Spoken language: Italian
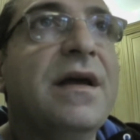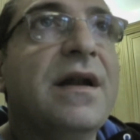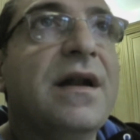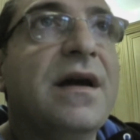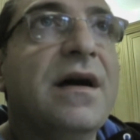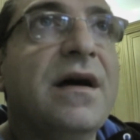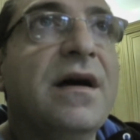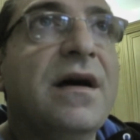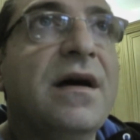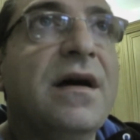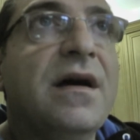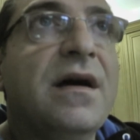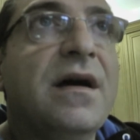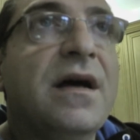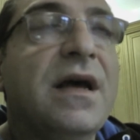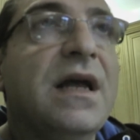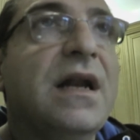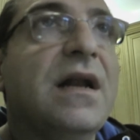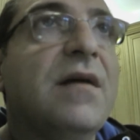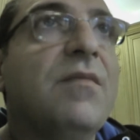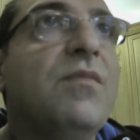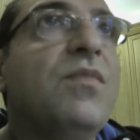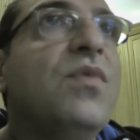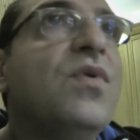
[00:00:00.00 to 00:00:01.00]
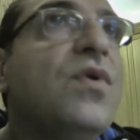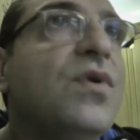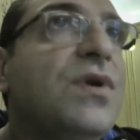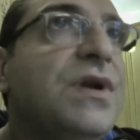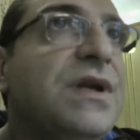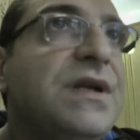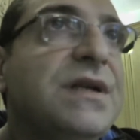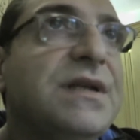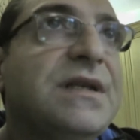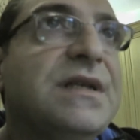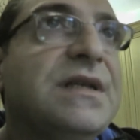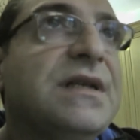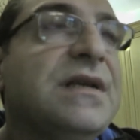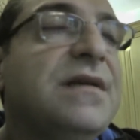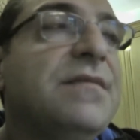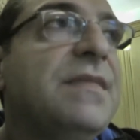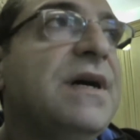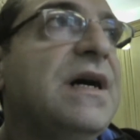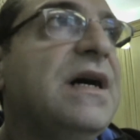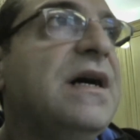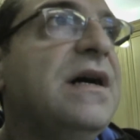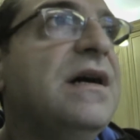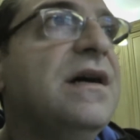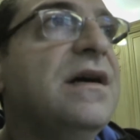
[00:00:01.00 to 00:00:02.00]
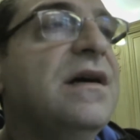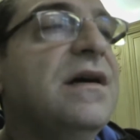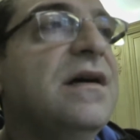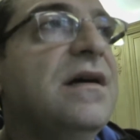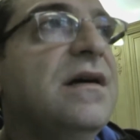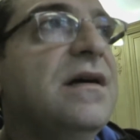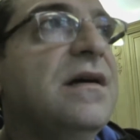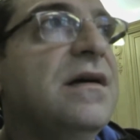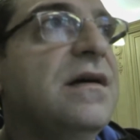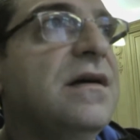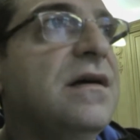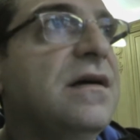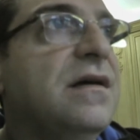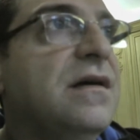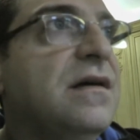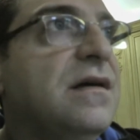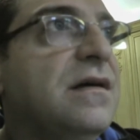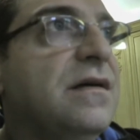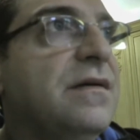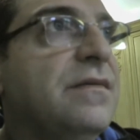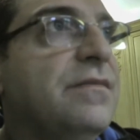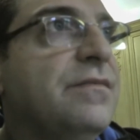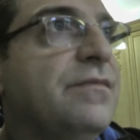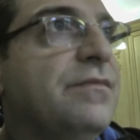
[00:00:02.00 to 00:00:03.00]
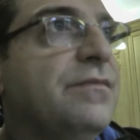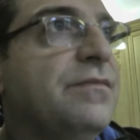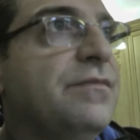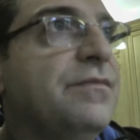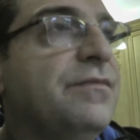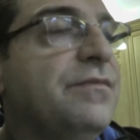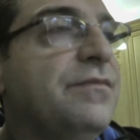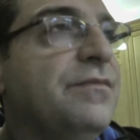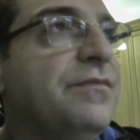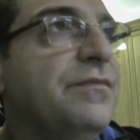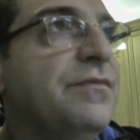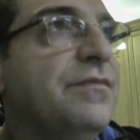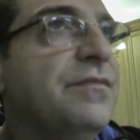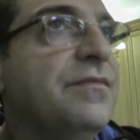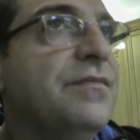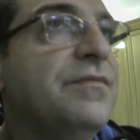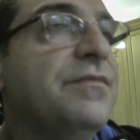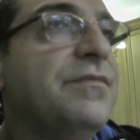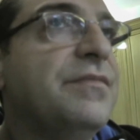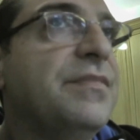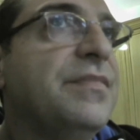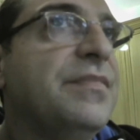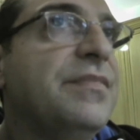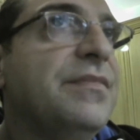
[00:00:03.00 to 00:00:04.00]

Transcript: era, era, buonissima, ehm,